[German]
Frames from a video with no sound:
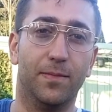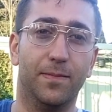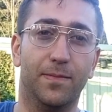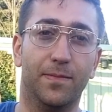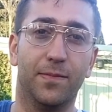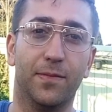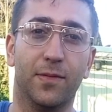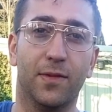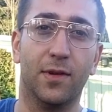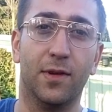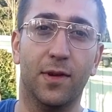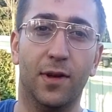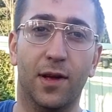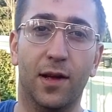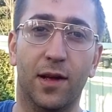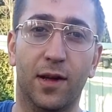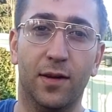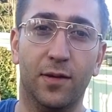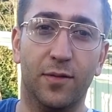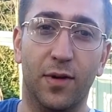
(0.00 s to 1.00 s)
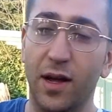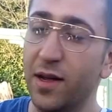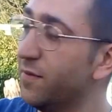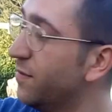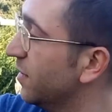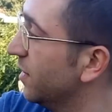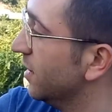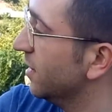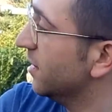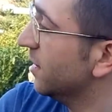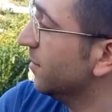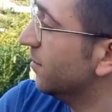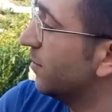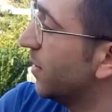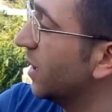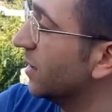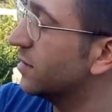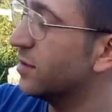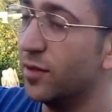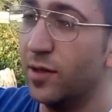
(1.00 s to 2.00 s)
Das ist doch Hammer. Dann liebe weil Grüße an
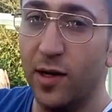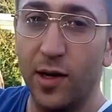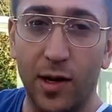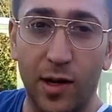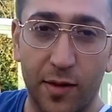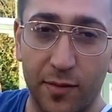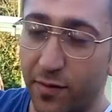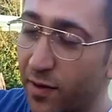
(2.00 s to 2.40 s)
Mess, Edmund.